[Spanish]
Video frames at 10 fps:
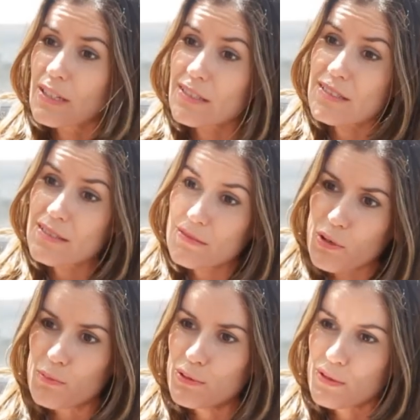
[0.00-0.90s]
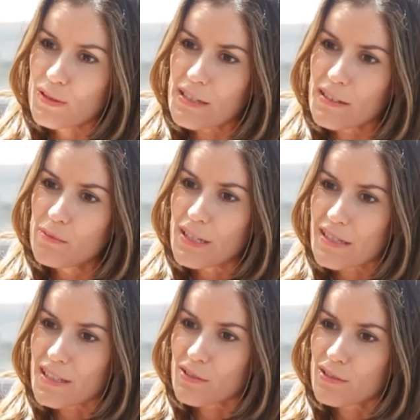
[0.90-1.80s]
que es, como todos sabemos,
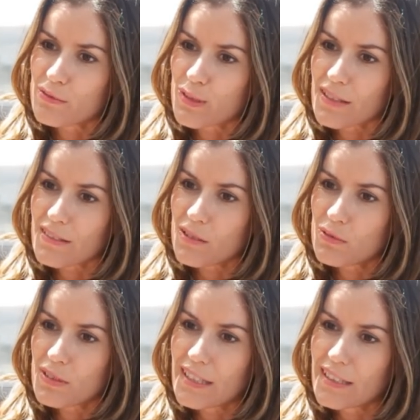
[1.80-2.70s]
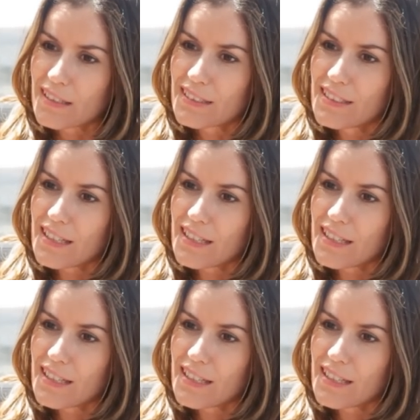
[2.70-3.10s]
Lanzarote y Fuerteventura eran